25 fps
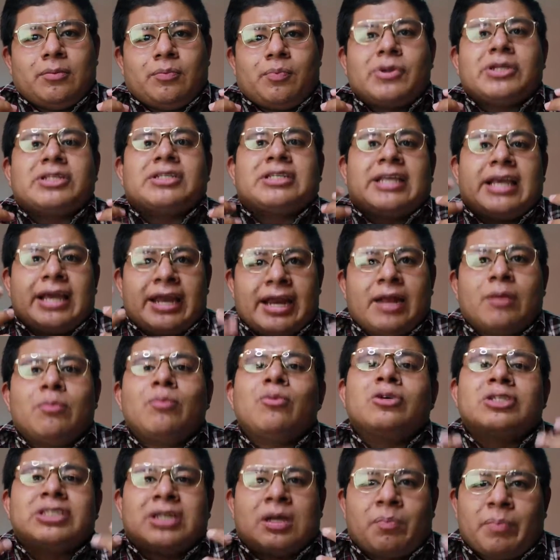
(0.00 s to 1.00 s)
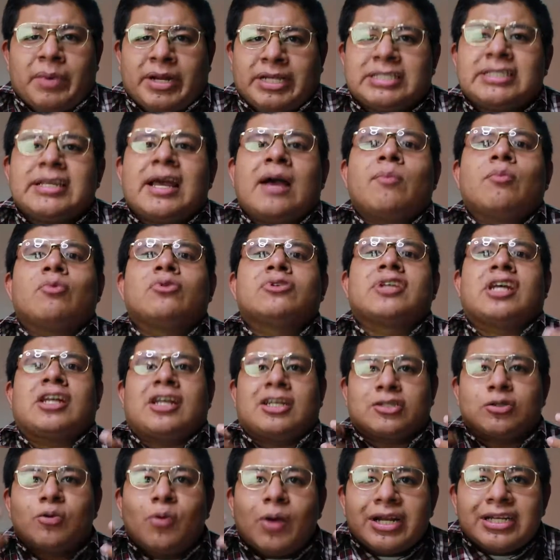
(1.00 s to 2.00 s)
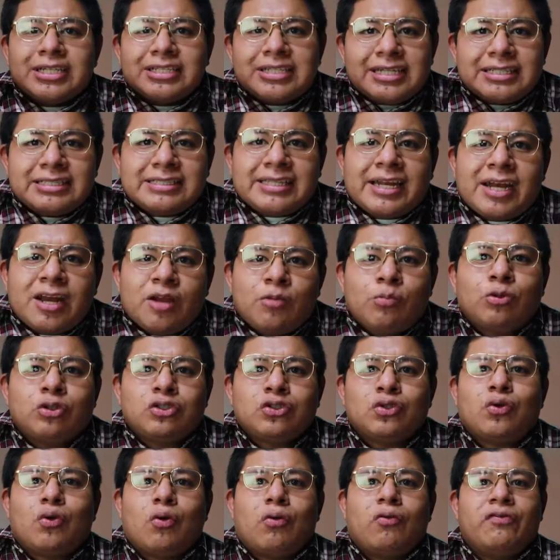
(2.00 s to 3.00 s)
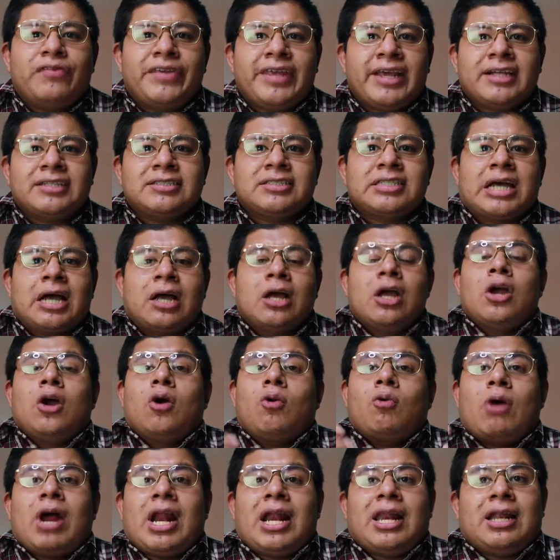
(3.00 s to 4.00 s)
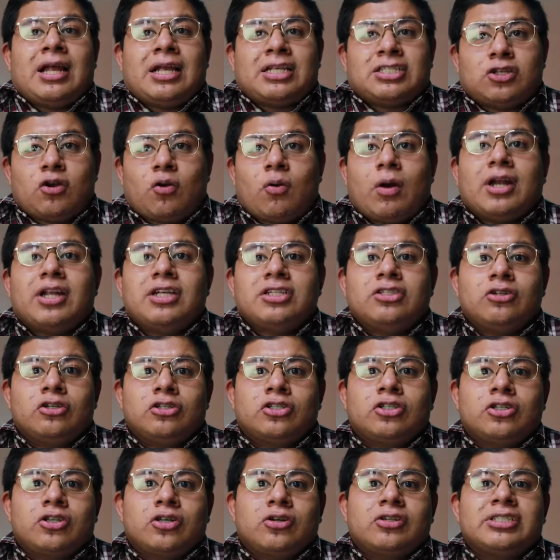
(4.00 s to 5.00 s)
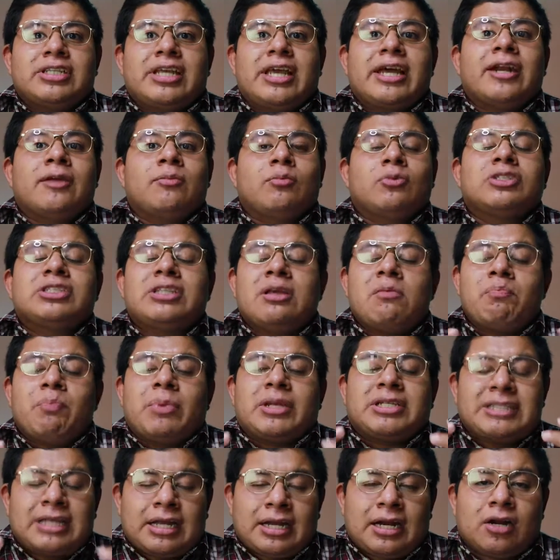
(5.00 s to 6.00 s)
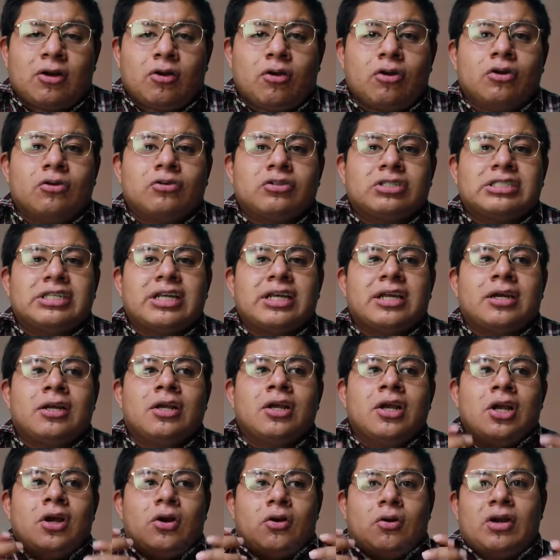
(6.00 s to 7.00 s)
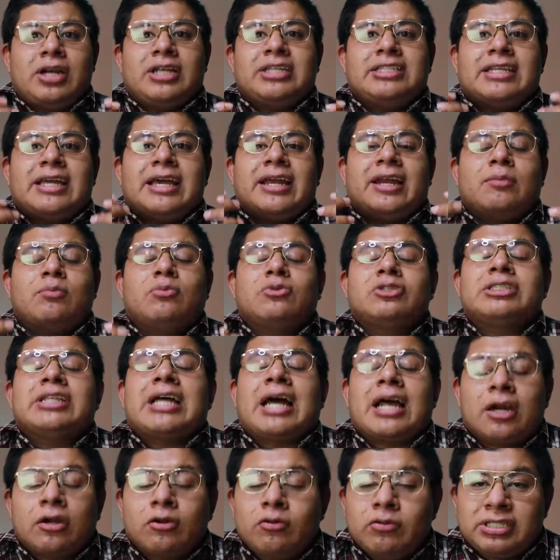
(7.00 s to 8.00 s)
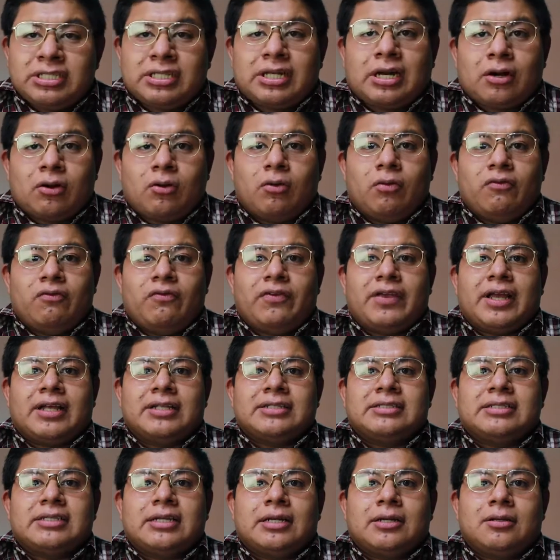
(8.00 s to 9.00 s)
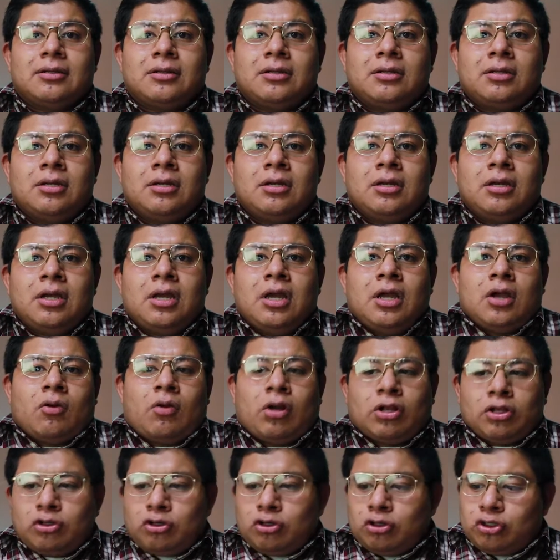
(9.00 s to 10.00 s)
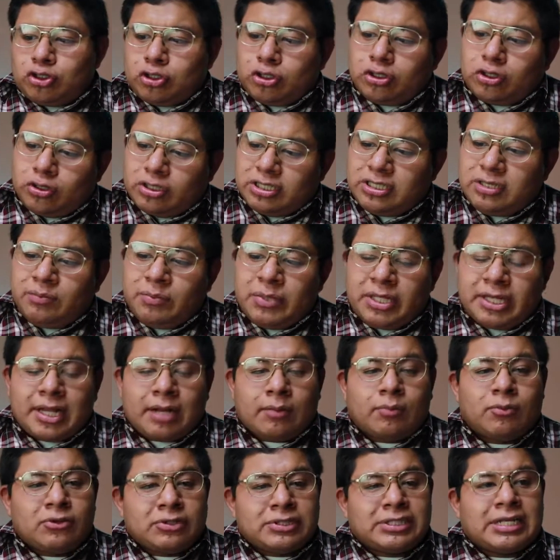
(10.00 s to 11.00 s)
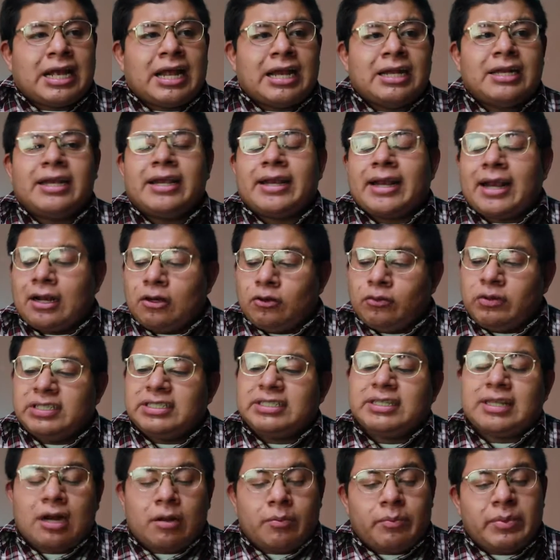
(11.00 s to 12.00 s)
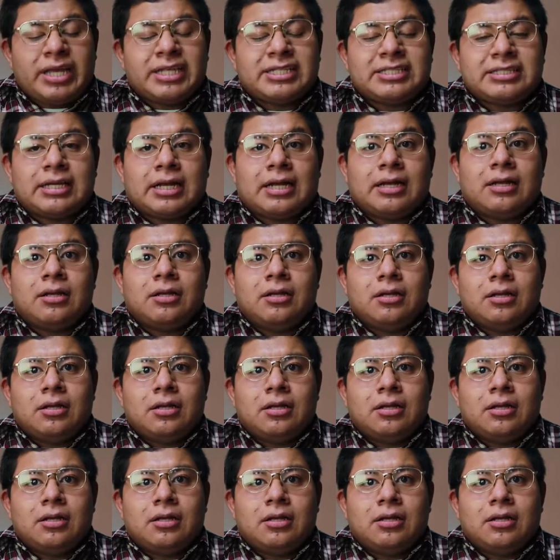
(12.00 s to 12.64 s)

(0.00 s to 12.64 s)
pues queremos, apreciamos, a las cuales les tenemos confianza o a las cuales nosotros queremos empezar a conocer o les queremos dar nuestra confianza. Cuando nosotros invitamos a alguien a nuestra mesa,